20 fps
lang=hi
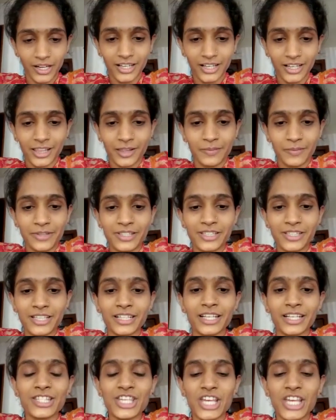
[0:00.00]
लिए सबसे
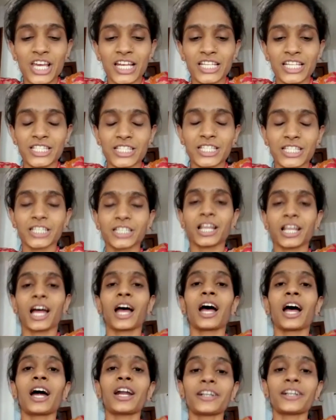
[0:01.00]
ज्यादा चैलेंजिंग
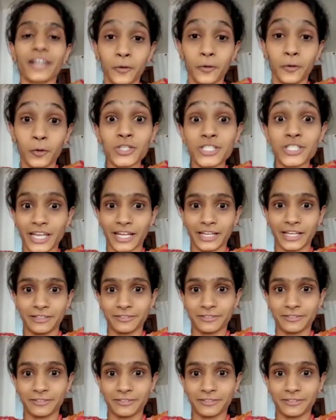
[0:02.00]
था टैंगो स्टाइल